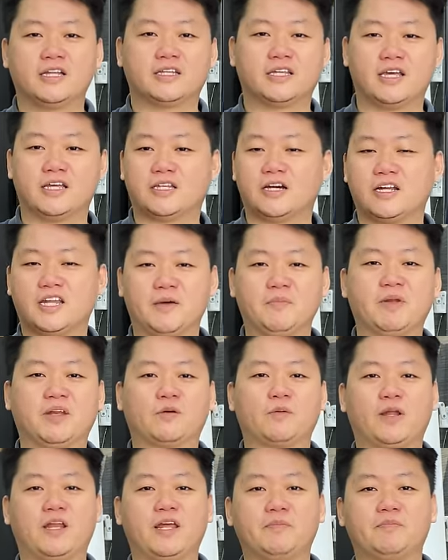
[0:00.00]
Thì thời điểm
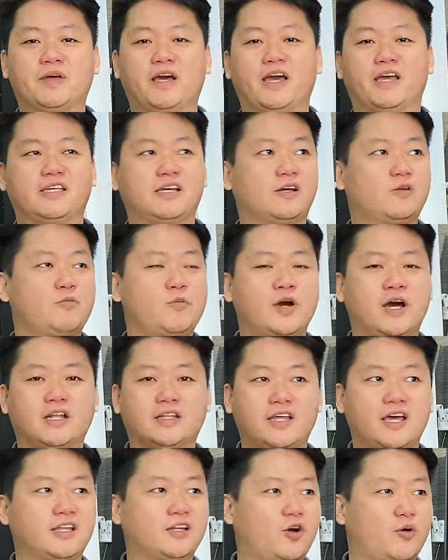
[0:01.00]
mình quay clip này chắc cũng
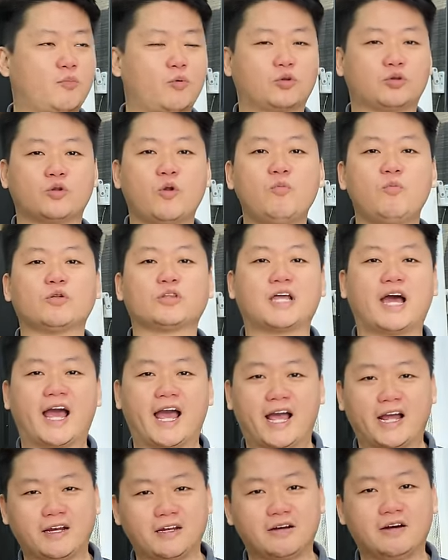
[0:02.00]
gần Tết, còn một đúng một
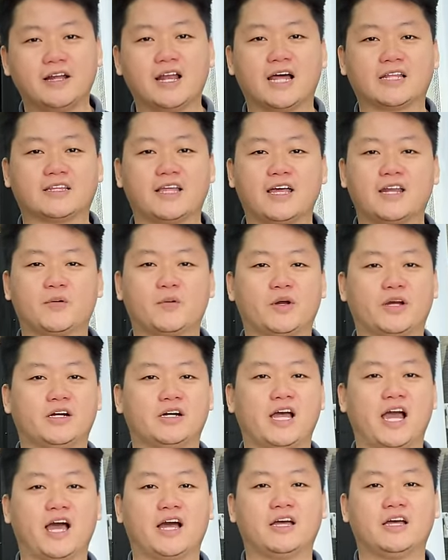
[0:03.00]
tháng nữa là Tết rồi mọi
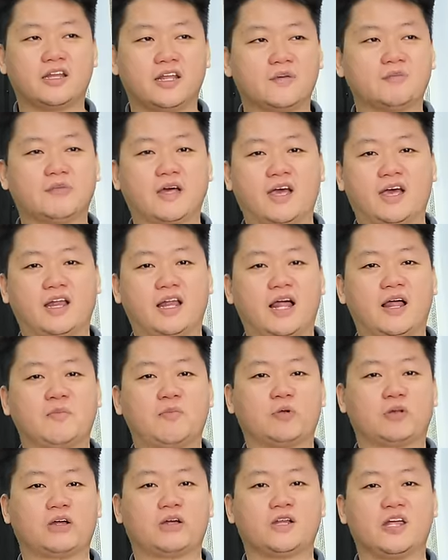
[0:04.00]
người ạ. À. Thời điểm này là
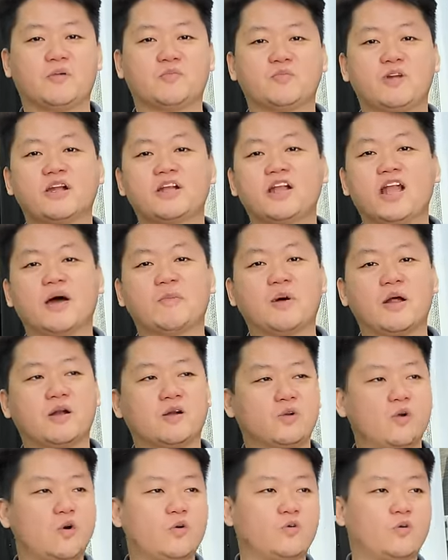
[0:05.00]
một thời điểm rất là
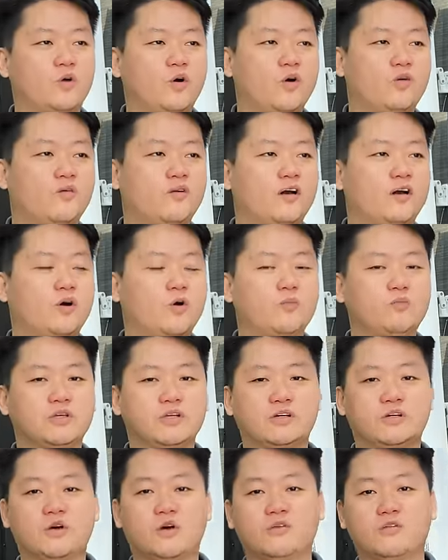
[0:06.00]
bận rộn đối với cũng
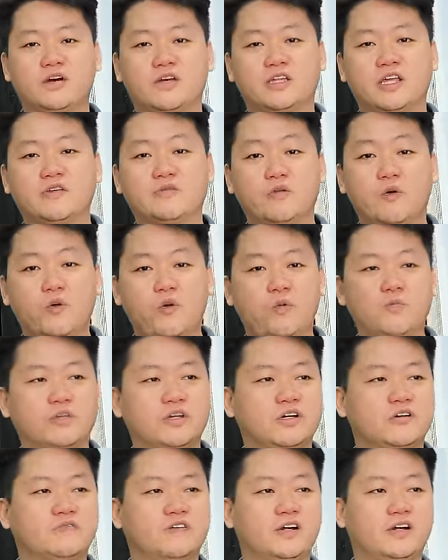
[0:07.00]
như đối với Thiên Vũ cũng
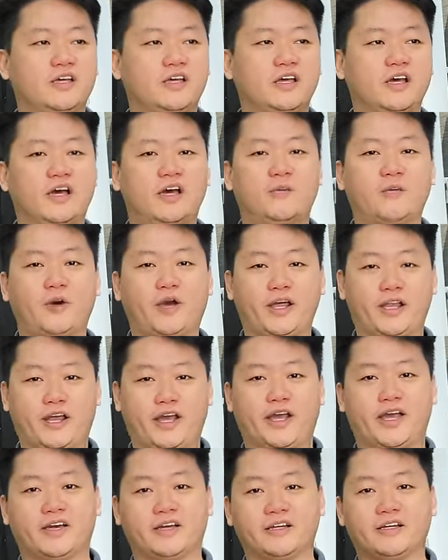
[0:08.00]
như với uh, mọi khách
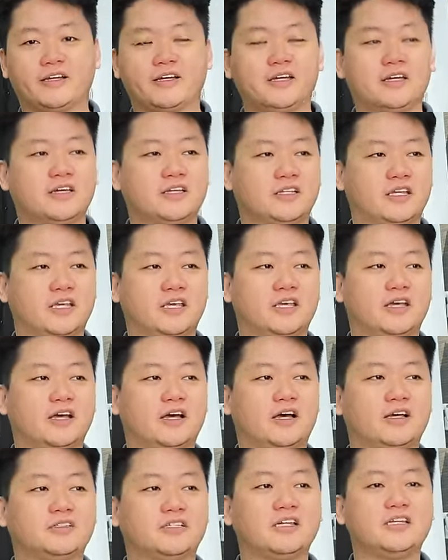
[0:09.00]
hàng. Thì
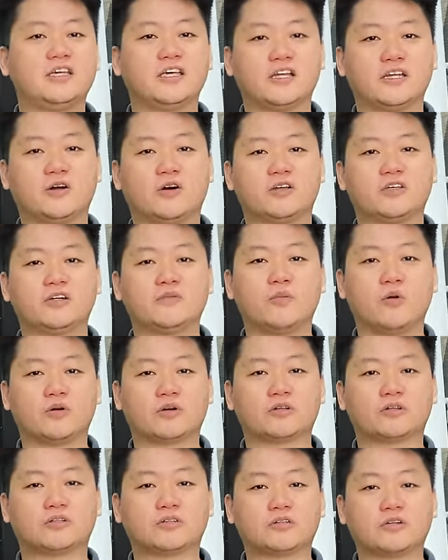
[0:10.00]
uh, dĩ nhiên rồi, nhưng một
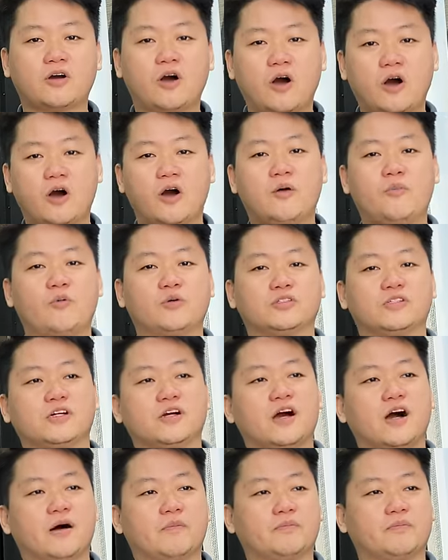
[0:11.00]
có một
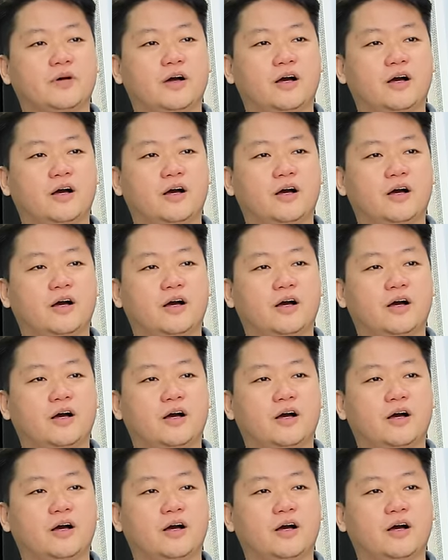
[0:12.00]
trường hợp